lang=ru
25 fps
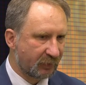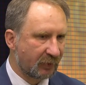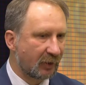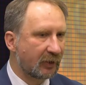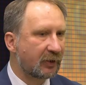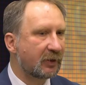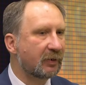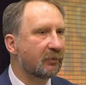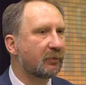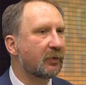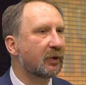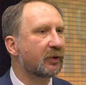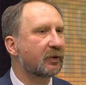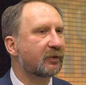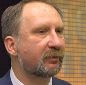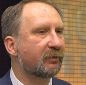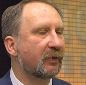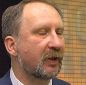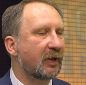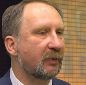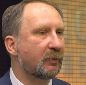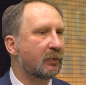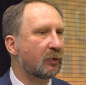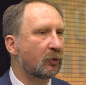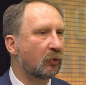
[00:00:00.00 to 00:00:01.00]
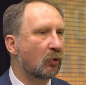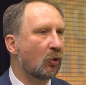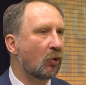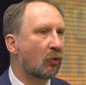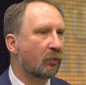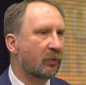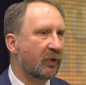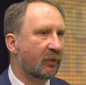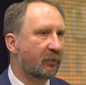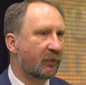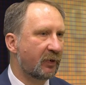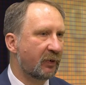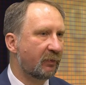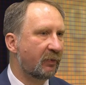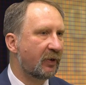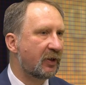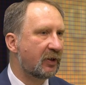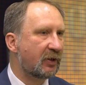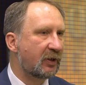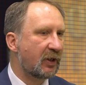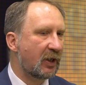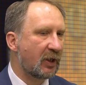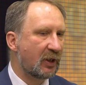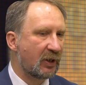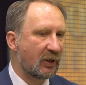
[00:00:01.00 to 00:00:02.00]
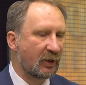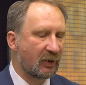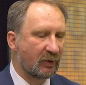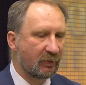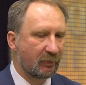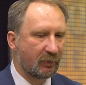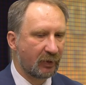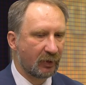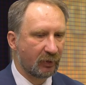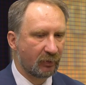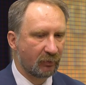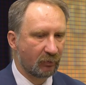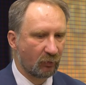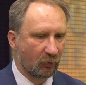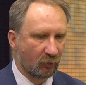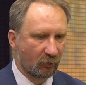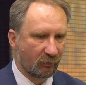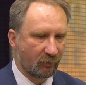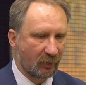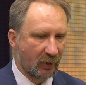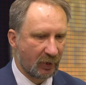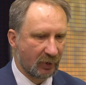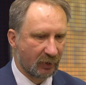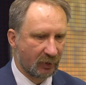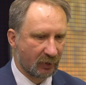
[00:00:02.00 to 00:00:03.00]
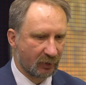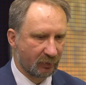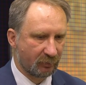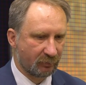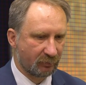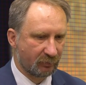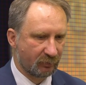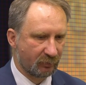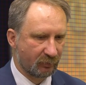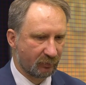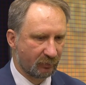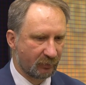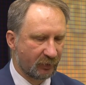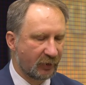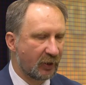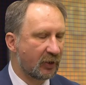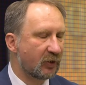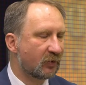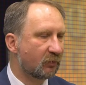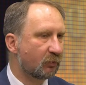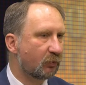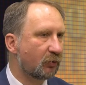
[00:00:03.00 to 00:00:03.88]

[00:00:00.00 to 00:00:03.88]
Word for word: С этими своими новыми приобретениями буквально день